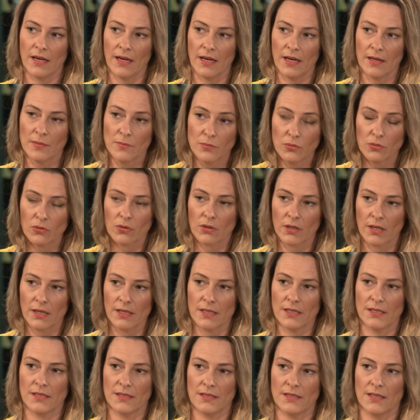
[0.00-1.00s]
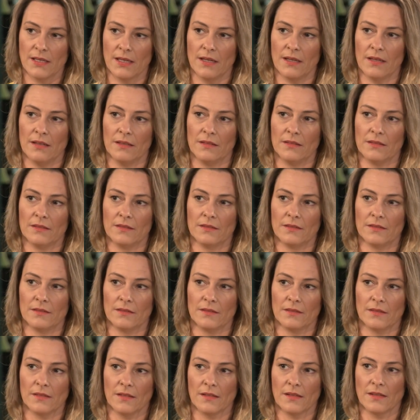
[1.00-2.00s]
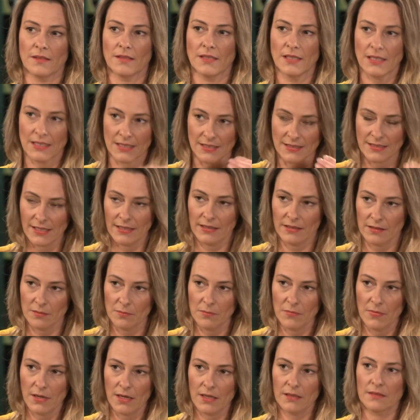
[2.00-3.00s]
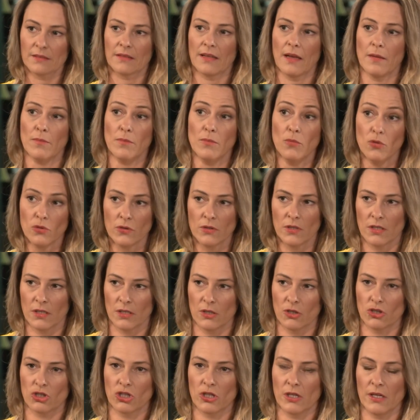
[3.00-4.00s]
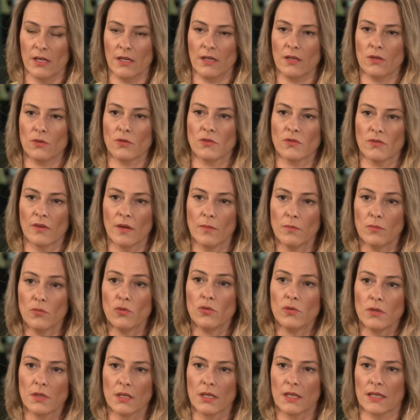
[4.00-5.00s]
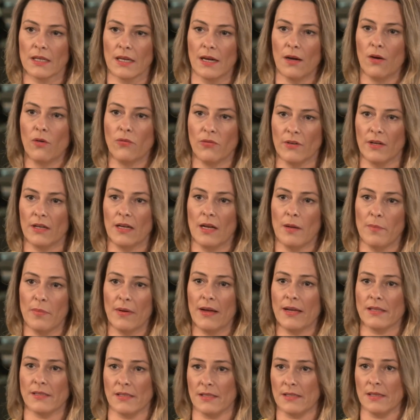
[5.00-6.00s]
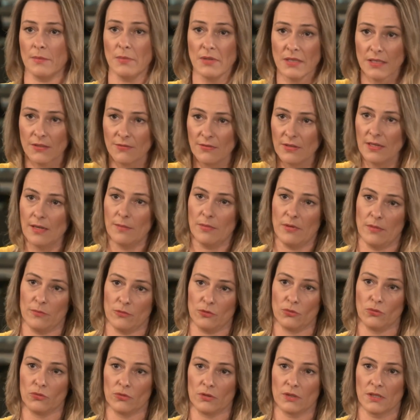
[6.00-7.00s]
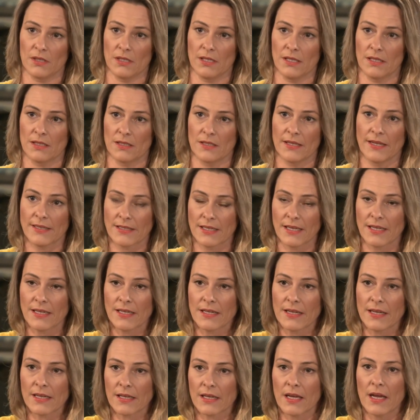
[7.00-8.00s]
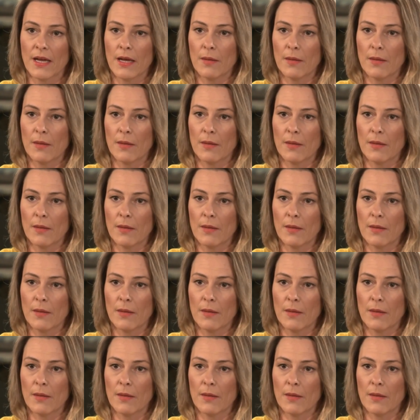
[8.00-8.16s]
ein Bürger ist, der sich Gedanken macht, der mündig entscheidet und zwar mündig auf einer Basis. Da bin ich wieder beim Grundgesetz. Letztendlich